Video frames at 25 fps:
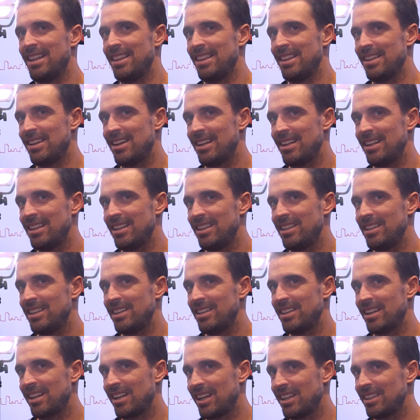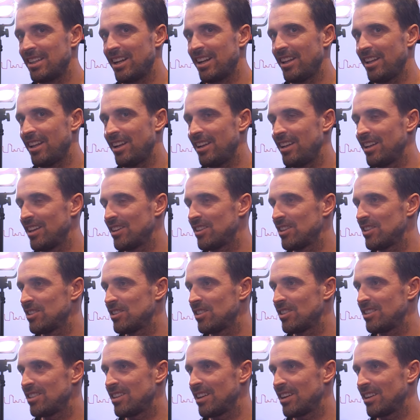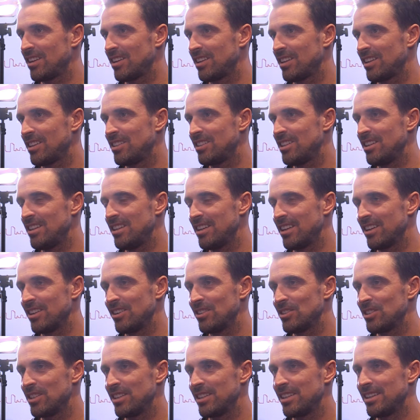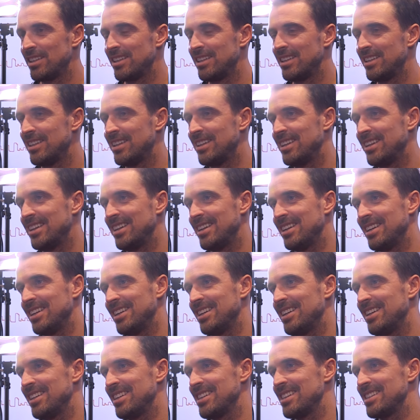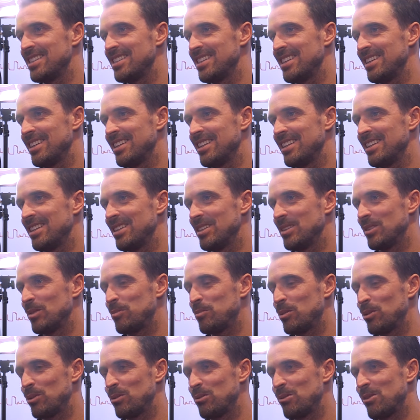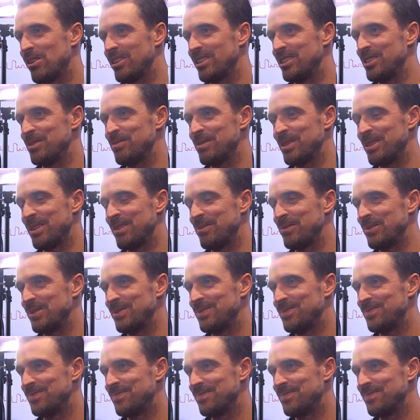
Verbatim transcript: No ale jednak adrenalina to jest coś tak silnego, że, że no podołaliśmy temu.